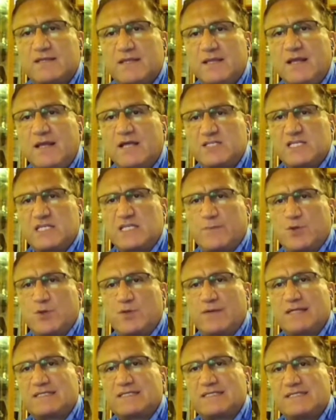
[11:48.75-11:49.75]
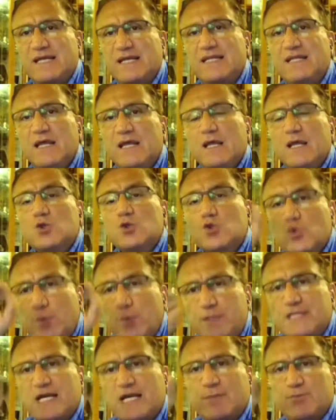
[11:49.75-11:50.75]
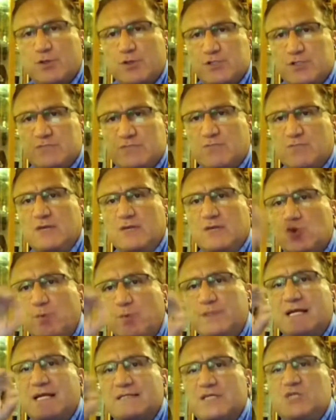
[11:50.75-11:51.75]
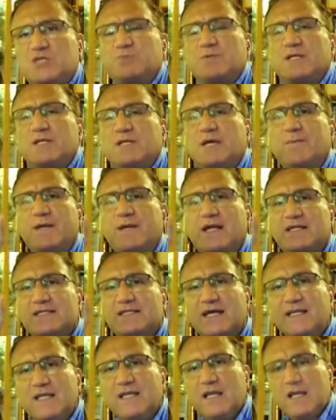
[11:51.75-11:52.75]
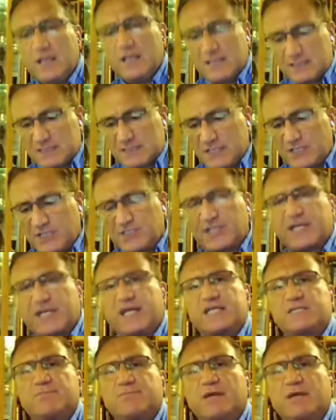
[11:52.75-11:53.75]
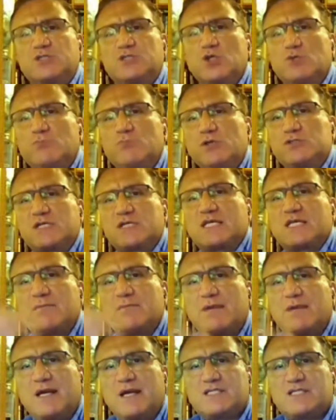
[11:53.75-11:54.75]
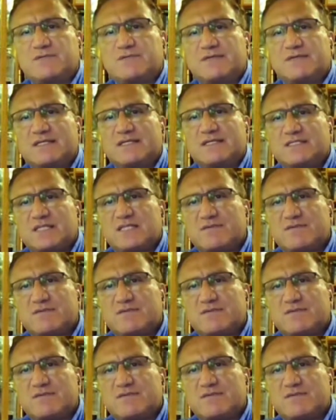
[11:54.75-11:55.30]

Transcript: bilim heyeti Hacettepe Üniversitesi'nden TÜBİTAK projesi, bakın TÜBİTAK'la işbirliği yaparaktan Sarıçık Yayası başta olmak üzere Kemal